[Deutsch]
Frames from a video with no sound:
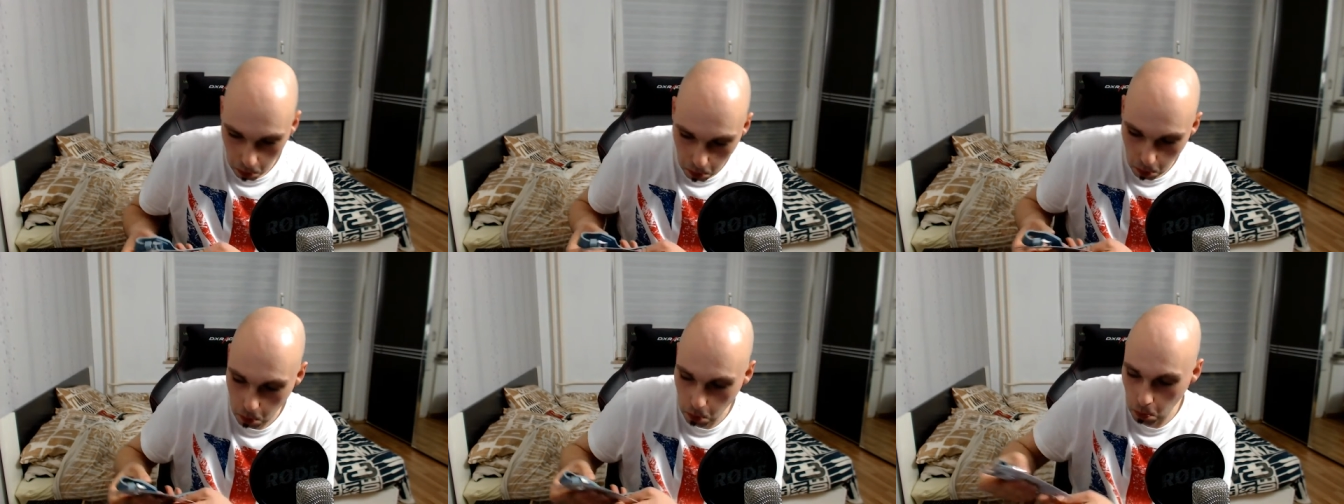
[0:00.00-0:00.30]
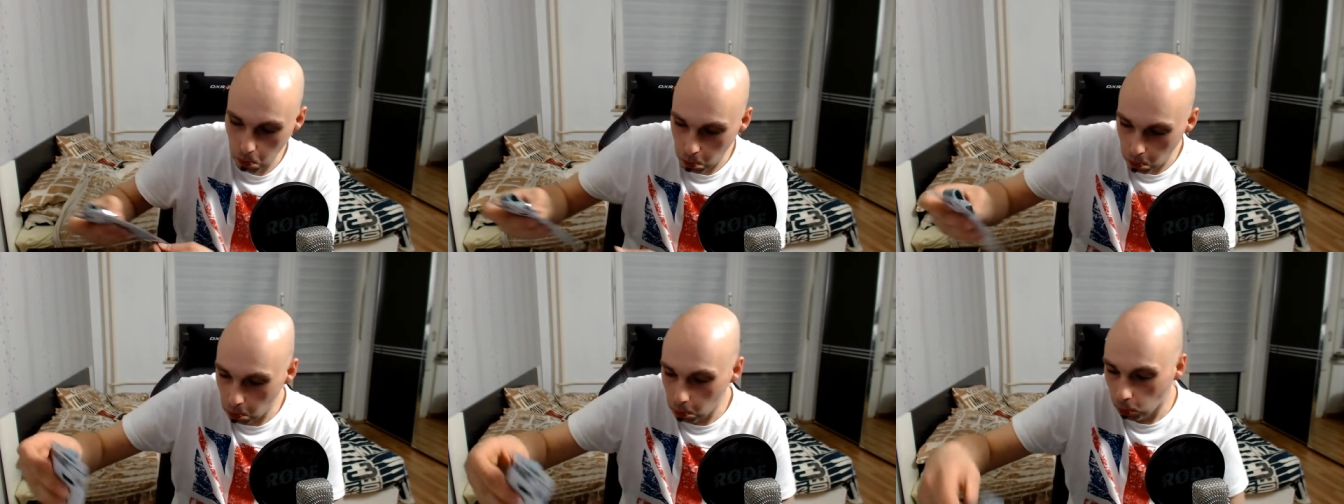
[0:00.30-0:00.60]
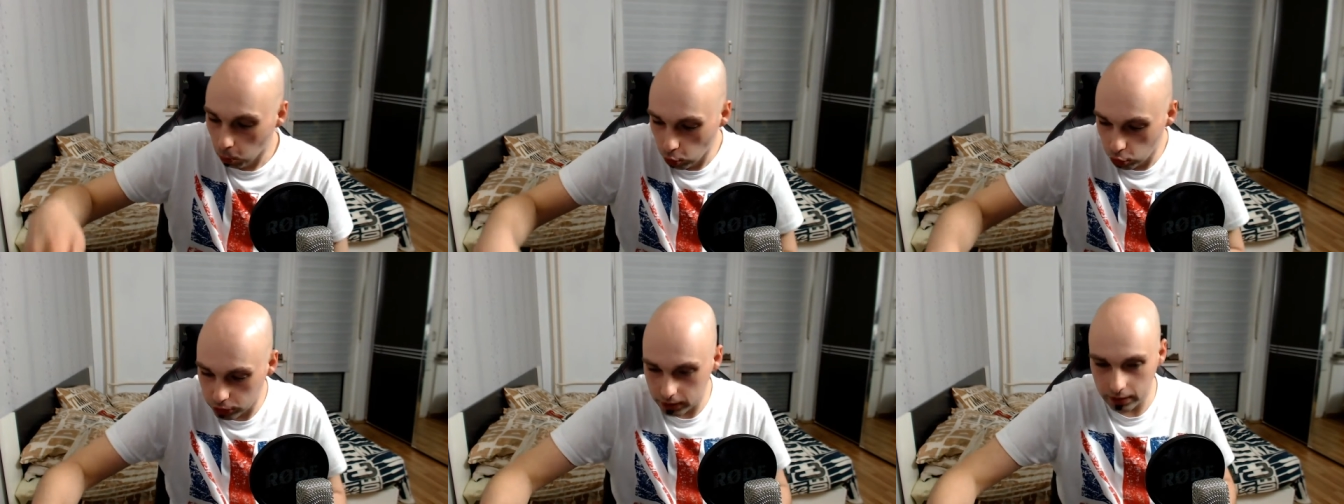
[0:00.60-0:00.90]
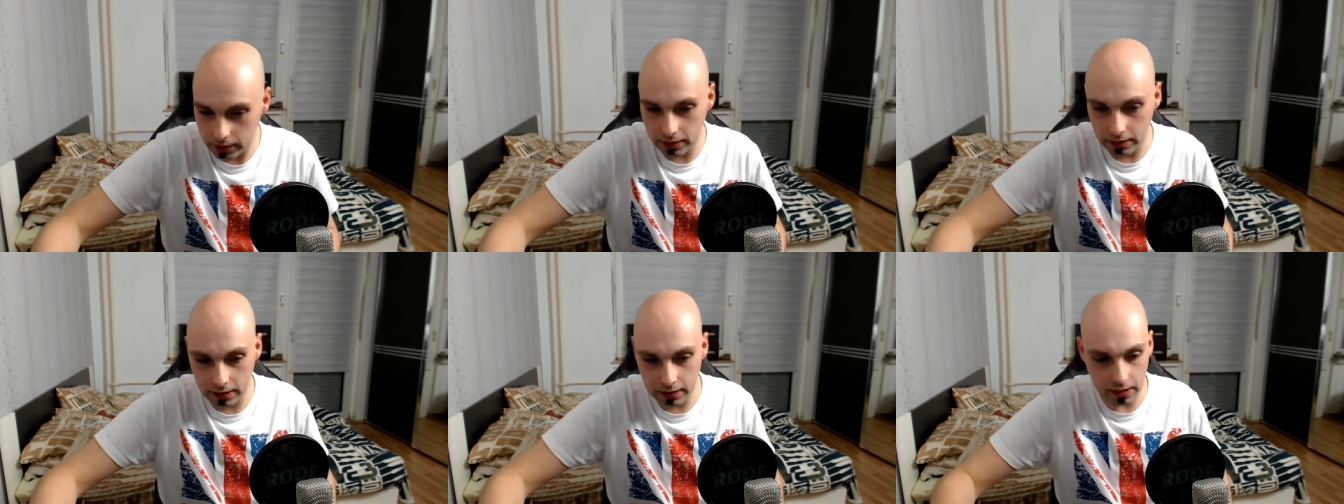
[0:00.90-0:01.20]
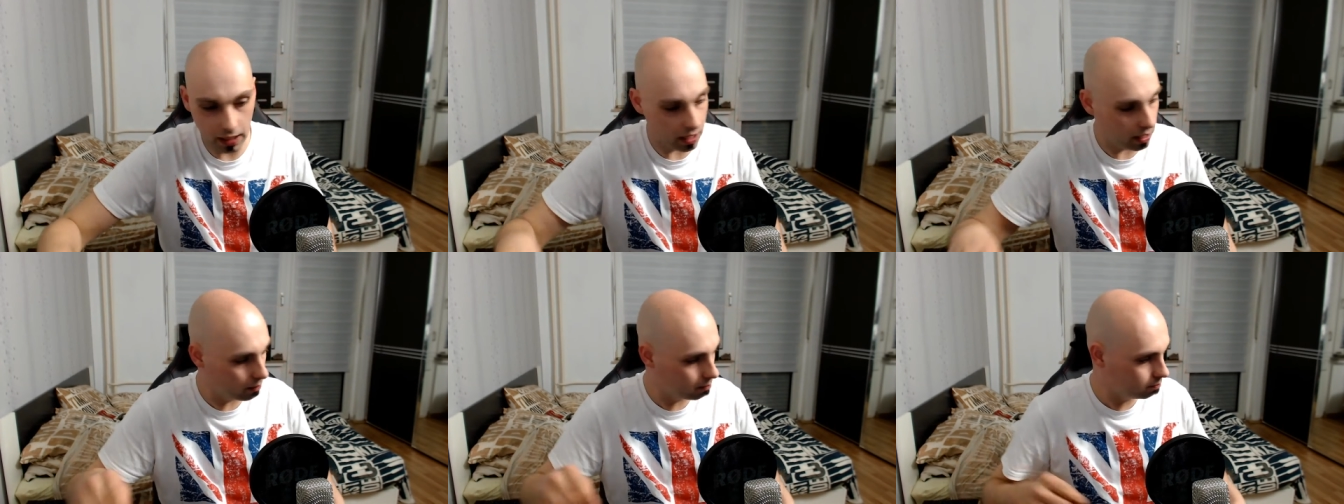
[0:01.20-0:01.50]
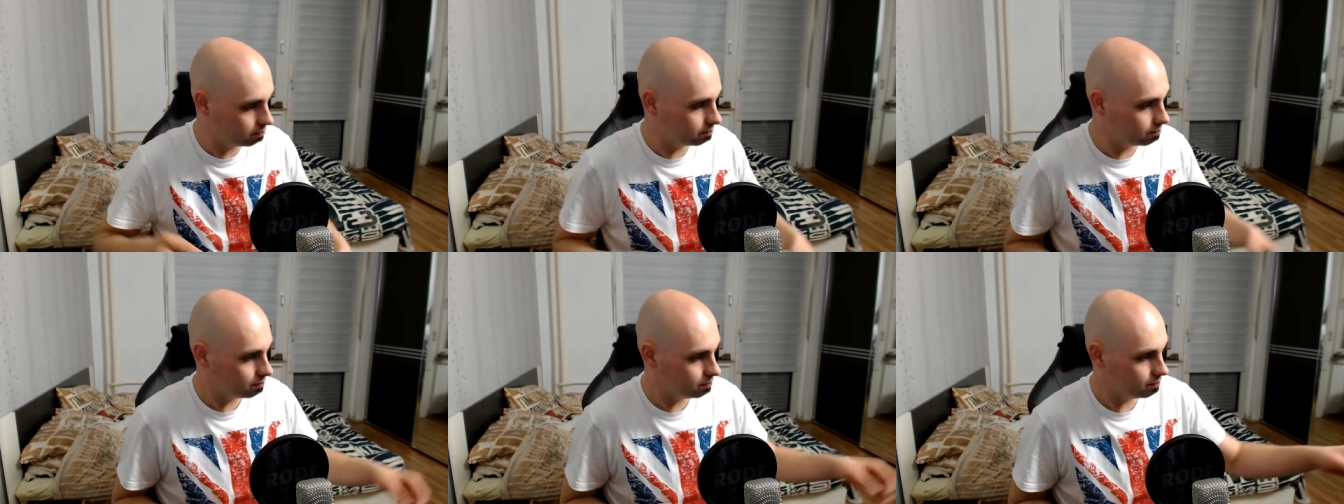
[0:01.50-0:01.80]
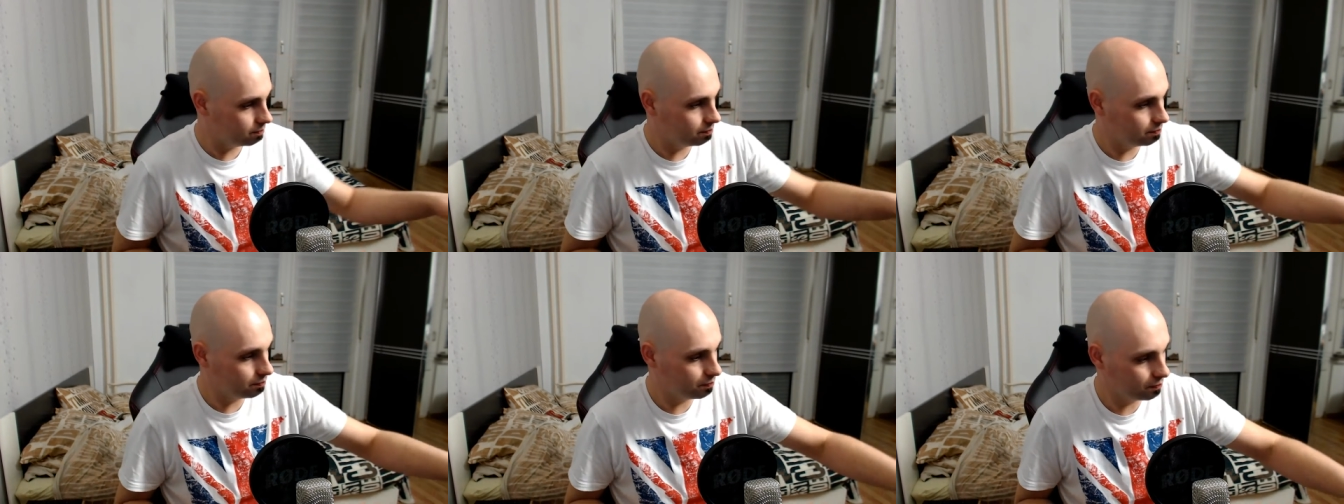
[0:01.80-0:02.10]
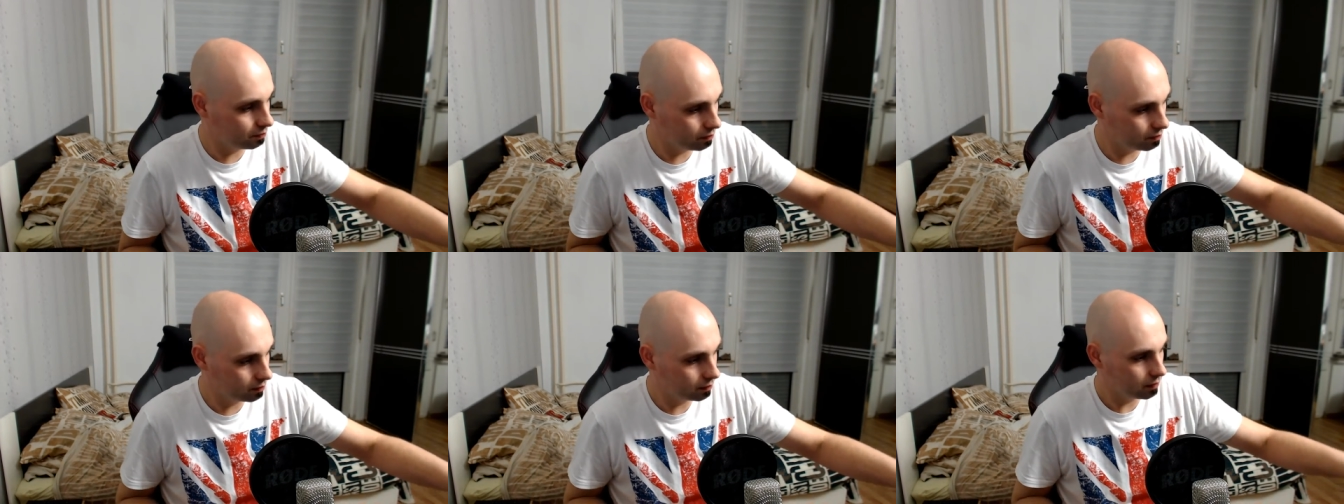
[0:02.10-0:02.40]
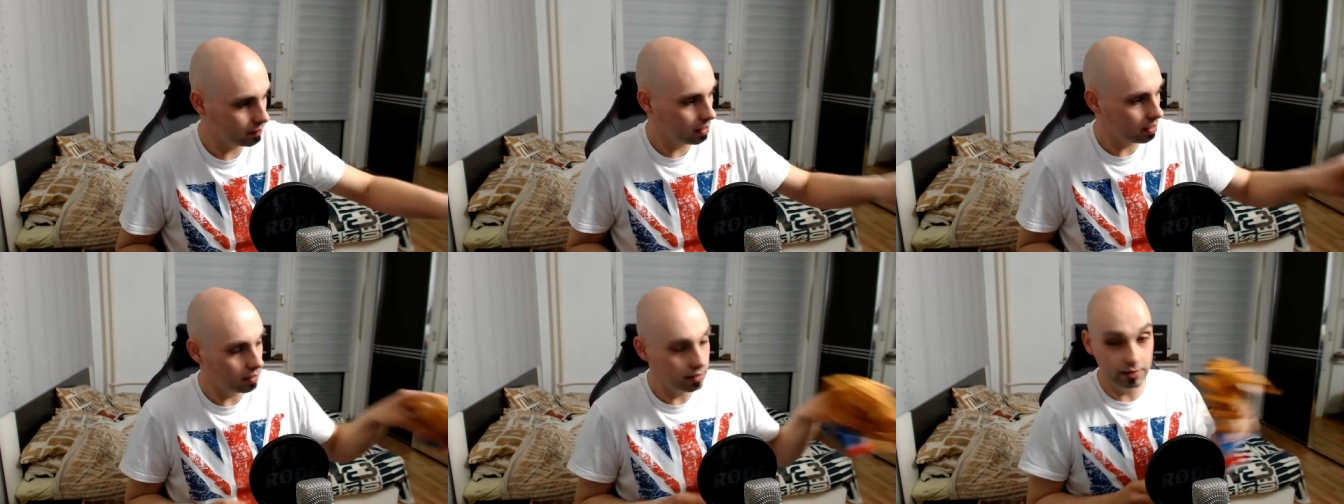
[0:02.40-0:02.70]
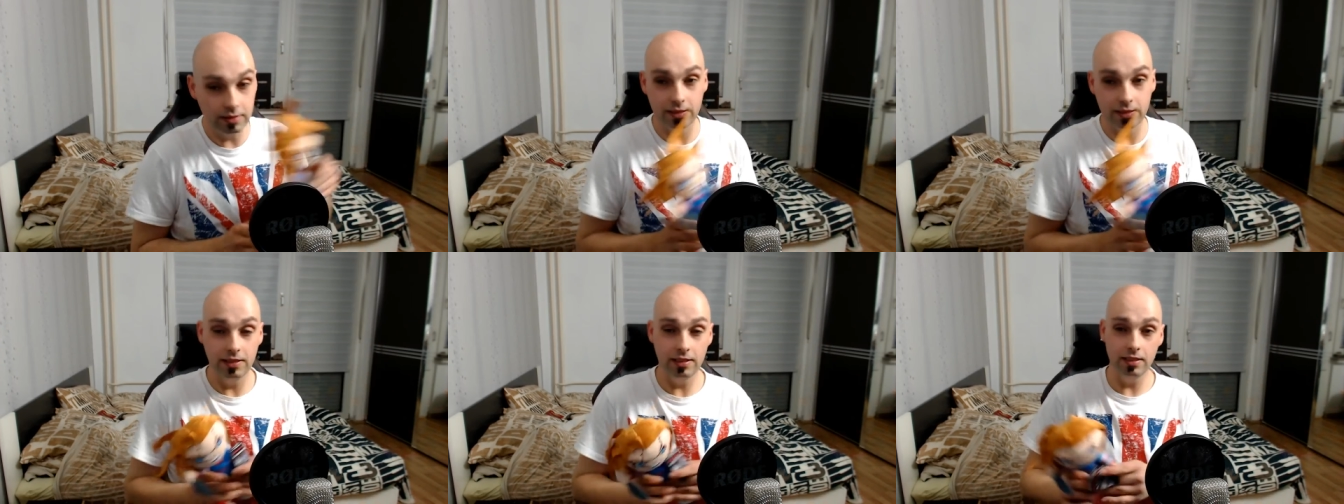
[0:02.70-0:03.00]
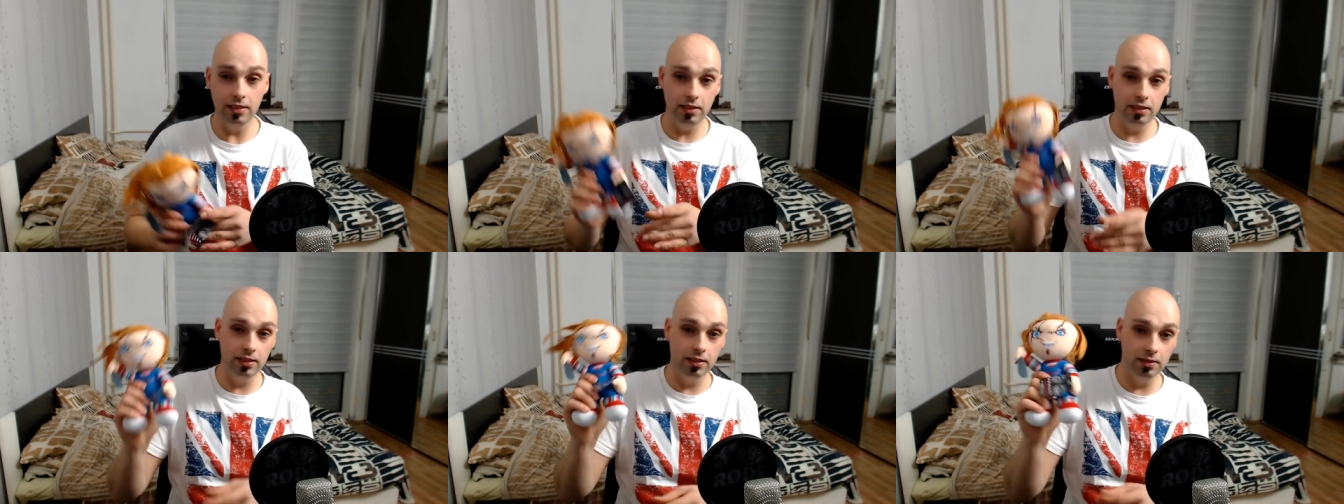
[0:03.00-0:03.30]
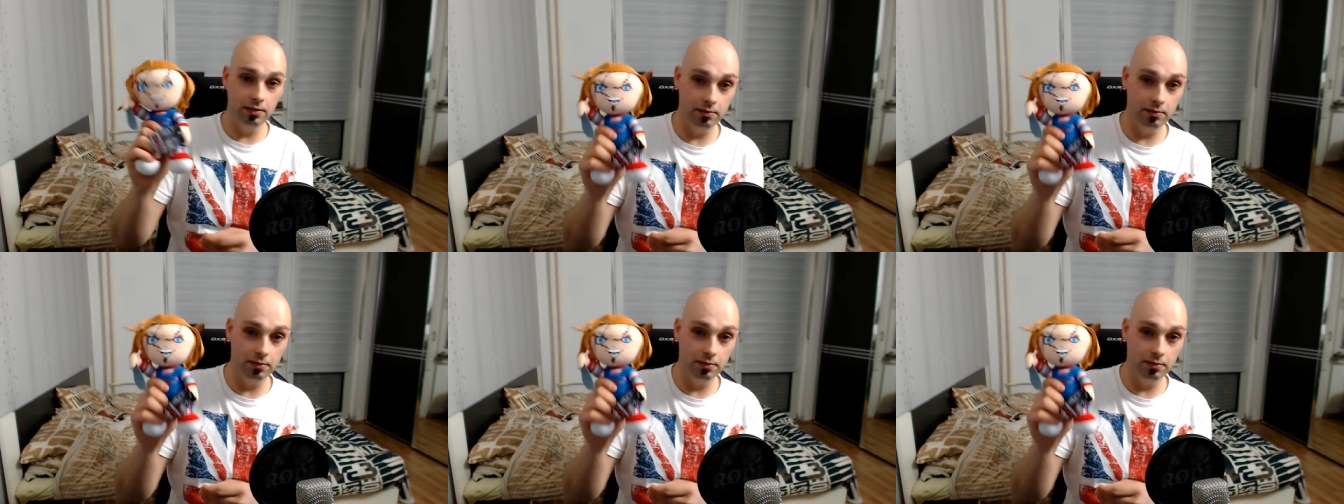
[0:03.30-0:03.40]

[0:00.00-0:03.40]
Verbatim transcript: Muss ich nicht haben. Die hier